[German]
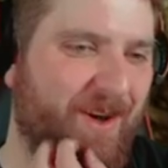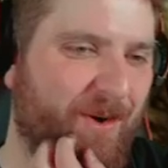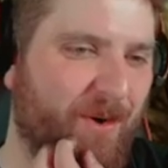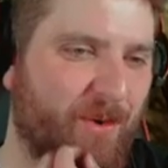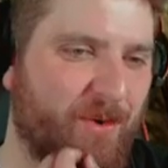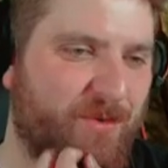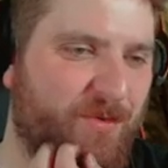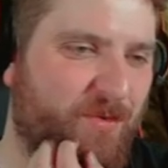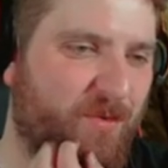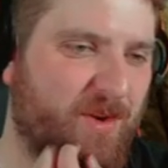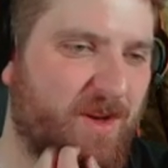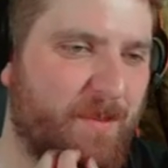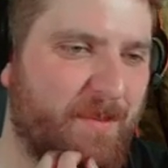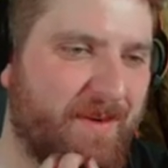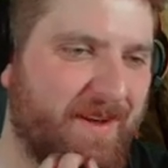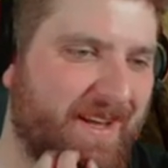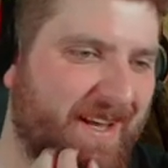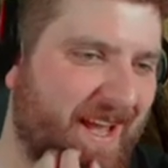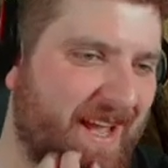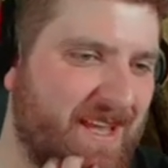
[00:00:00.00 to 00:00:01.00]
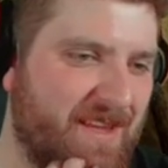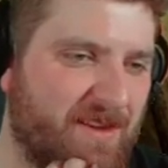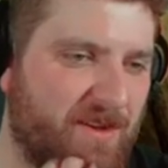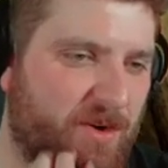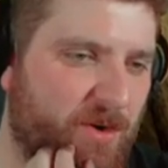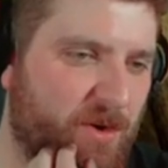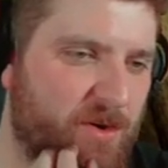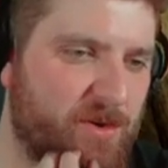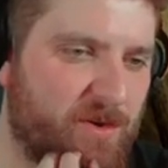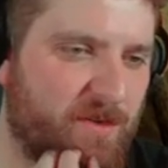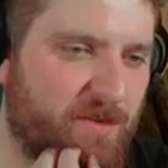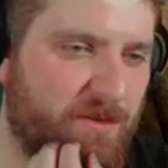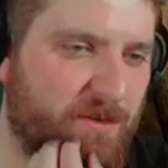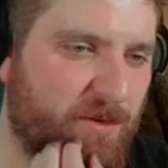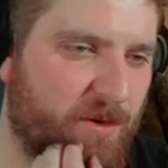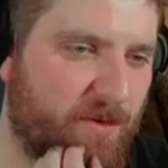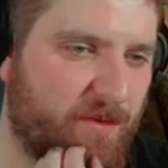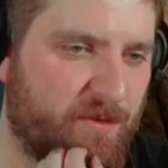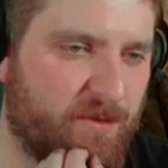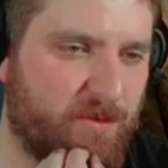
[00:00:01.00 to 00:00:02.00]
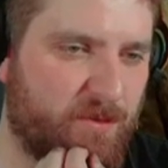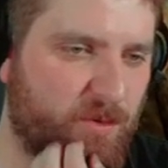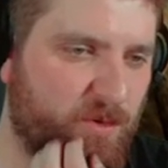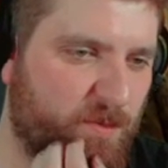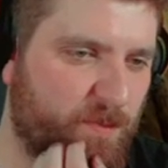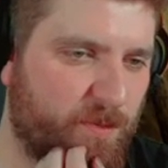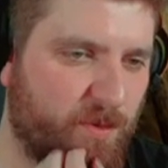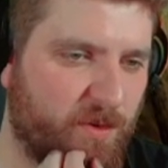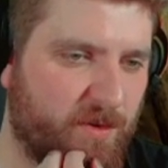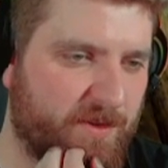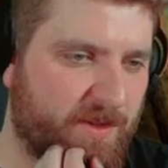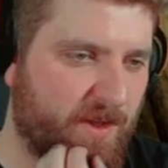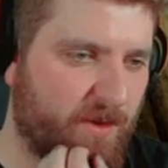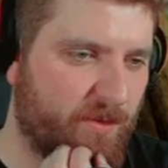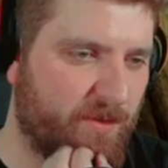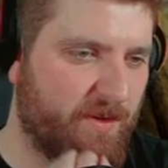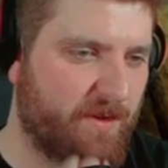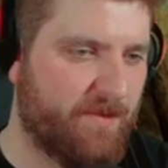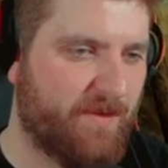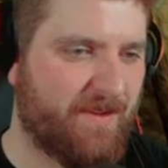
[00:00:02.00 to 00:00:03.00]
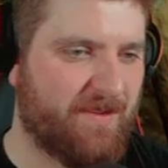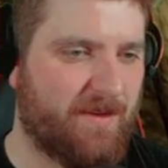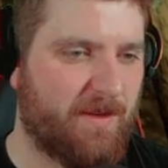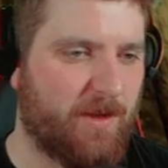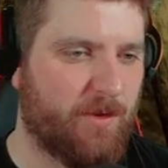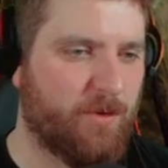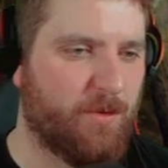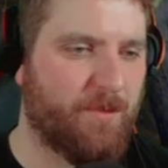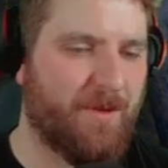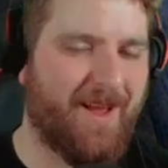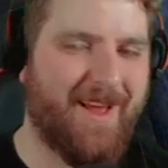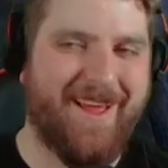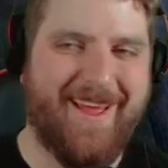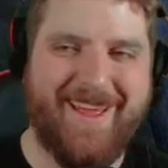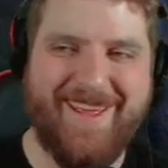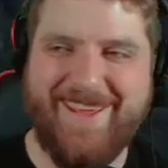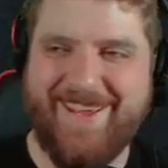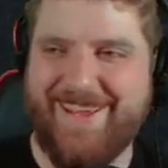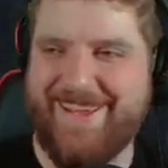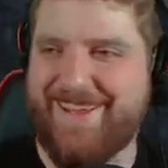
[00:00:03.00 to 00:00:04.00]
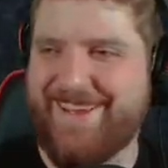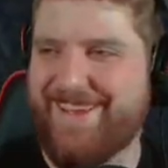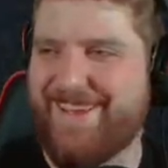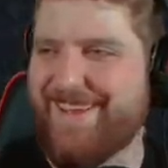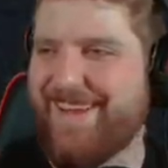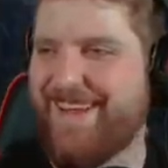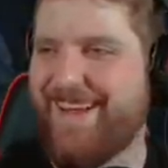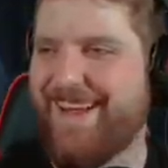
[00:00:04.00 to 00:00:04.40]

Rundflug am Rhein, Köln, Düsseldorf, Duisburg und dann noch eine Wasserlandung am Rhein.